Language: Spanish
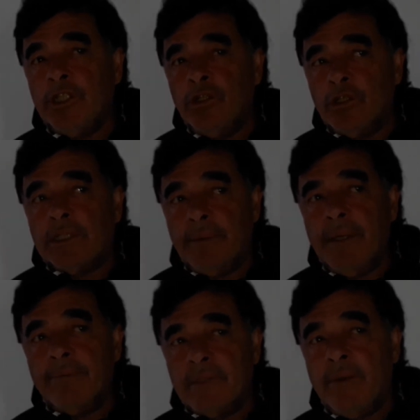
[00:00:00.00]
Sí, no, está
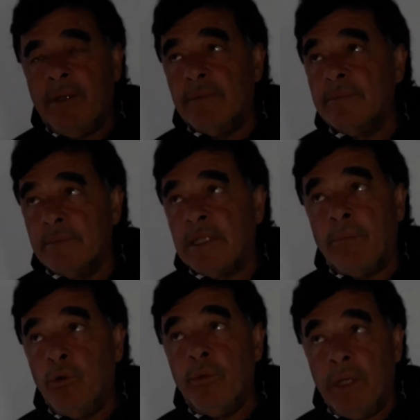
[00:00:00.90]
bien, está bien, está
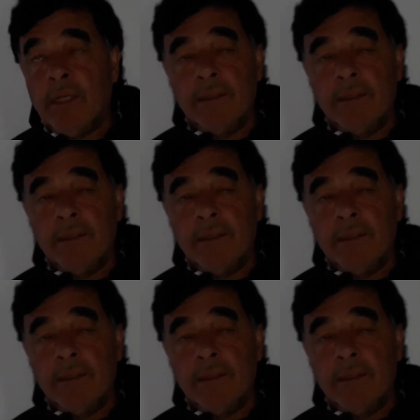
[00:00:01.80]
muy bien.